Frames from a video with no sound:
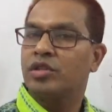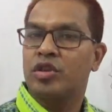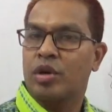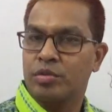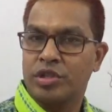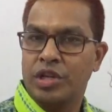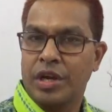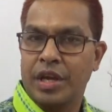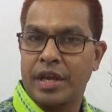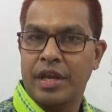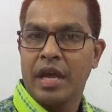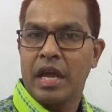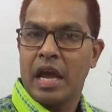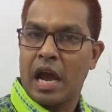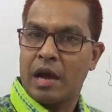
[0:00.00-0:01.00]
সমস্যা নেই
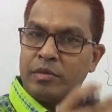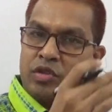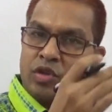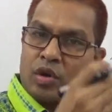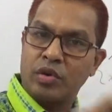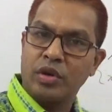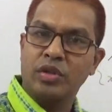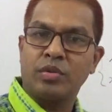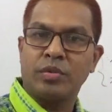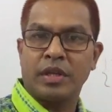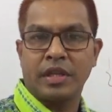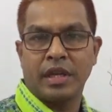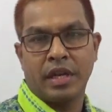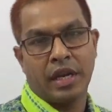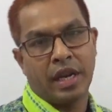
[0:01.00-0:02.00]
আমি যখনই
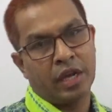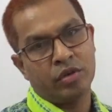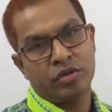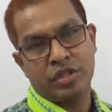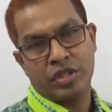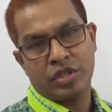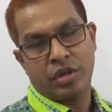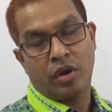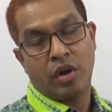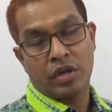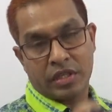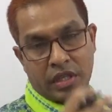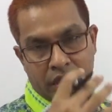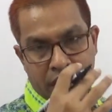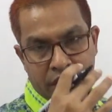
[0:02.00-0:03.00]
তোমাদের লেখচিত্র
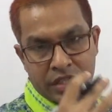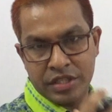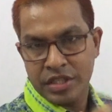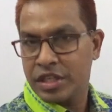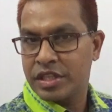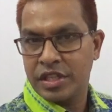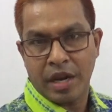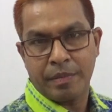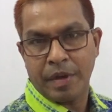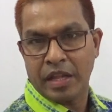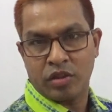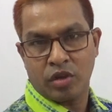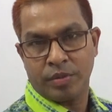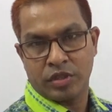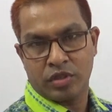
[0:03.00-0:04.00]
অর্থাৎ একটি চিত্রের
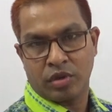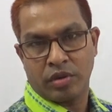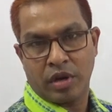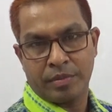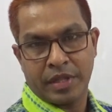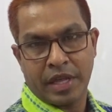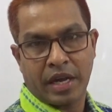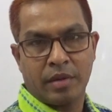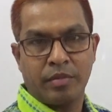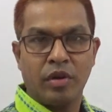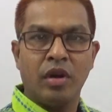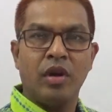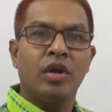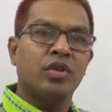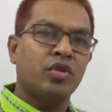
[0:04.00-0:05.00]
মাধ্যমে যখন আমি দেখাবো
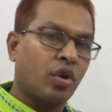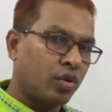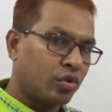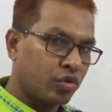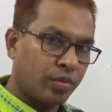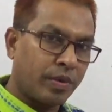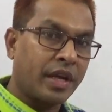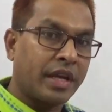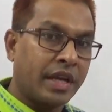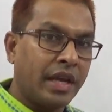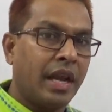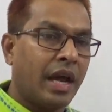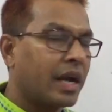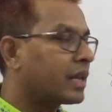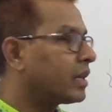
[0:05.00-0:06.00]
তখন তোমরা
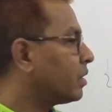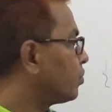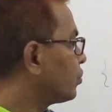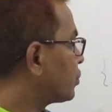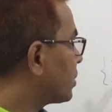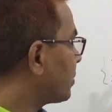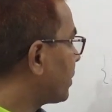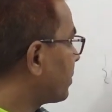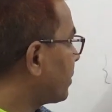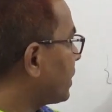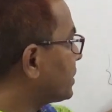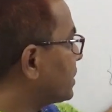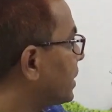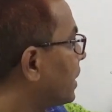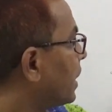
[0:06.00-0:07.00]
ক্লিয়ারলি বুঝতে পারবা
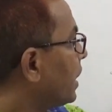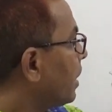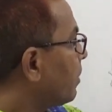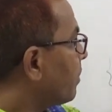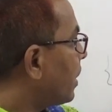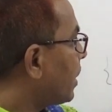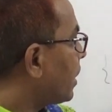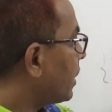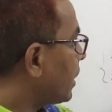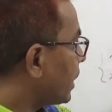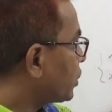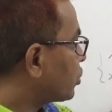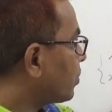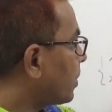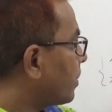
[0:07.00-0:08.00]
যে
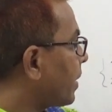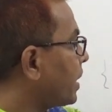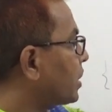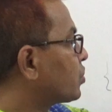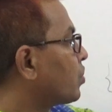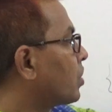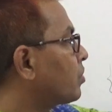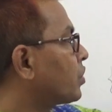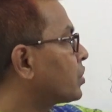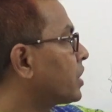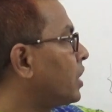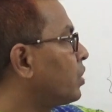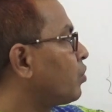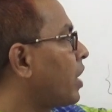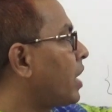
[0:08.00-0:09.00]
এর সমান মাইনাস ওয়ান
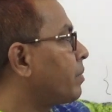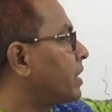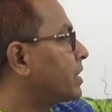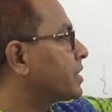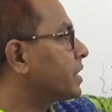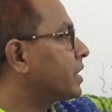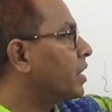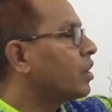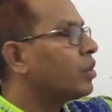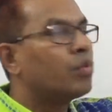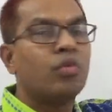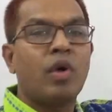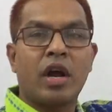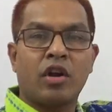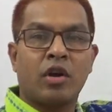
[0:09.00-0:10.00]
বসালে ওয়ার মান যে
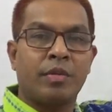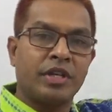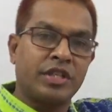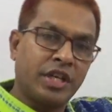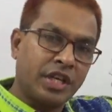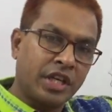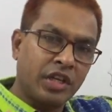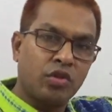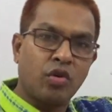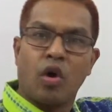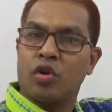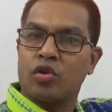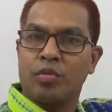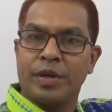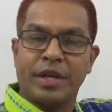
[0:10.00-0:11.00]
ওয়ান হবে সেটি কিন্তু
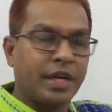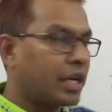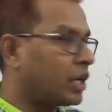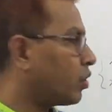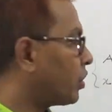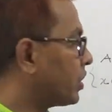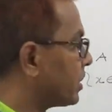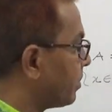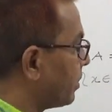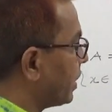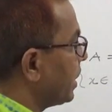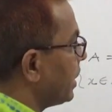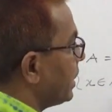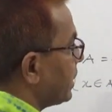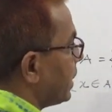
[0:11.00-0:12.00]
অটোমেটিকলি হয়ে যাবে
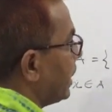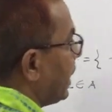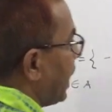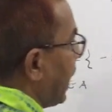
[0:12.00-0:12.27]
তাহলে